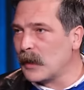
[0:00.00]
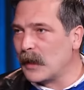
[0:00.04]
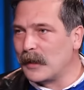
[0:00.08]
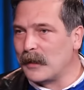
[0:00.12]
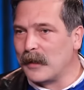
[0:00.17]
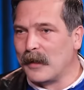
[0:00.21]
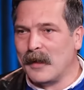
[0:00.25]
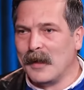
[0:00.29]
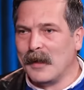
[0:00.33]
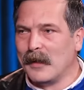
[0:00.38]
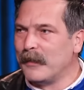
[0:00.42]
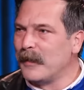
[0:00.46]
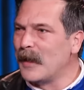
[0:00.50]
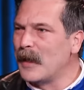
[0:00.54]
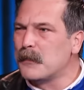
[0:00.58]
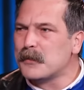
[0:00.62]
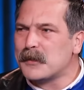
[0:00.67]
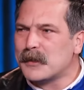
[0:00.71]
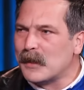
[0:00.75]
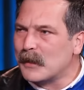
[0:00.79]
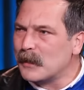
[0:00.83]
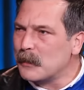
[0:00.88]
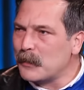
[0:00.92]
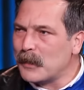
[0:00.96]
Yani ne
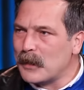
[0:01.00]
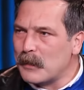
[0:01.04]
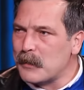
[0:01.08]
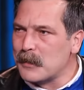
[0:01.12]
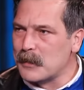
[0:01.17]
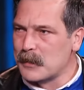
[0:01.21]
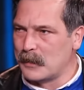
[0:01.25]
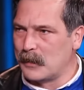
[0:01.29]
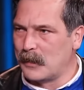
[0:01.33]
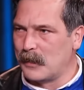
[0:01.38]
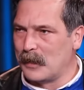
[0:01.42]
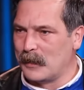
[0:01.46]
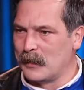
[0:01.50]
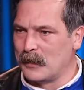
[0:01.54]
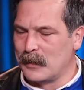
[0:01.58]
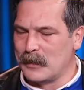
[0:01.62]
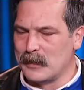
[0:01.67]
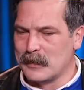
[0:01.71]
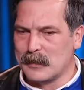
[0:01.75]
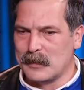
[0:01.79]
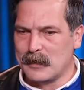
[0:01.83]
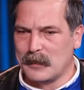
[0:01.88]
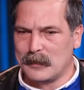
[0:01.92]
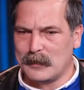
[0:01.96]
yapacağını bilemez halde
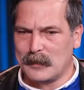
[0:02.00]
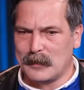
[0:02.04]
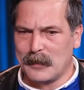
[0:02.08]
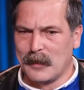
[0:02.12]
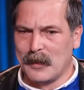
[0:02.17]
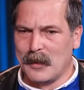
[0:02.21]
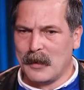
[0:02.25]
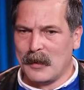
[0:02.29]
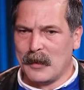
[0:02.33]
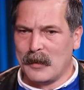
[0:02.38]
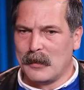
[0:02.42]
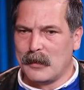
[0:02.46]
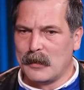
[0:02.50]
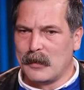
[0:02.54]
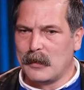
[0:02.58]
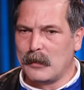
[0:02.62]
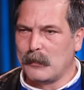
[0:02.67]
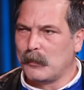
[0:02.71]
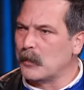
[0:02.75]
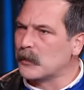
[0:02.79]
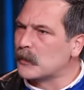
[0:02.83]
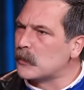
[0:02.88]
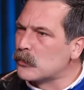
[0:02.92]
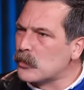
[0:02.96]
insanlar. E,
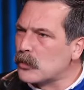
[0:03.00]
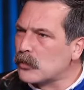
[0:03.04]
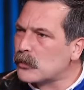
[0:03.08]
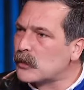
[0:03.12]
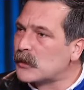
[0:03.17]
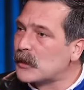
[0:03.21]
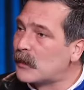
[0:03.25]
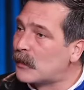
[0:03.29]
mesela Siz çok ciddi...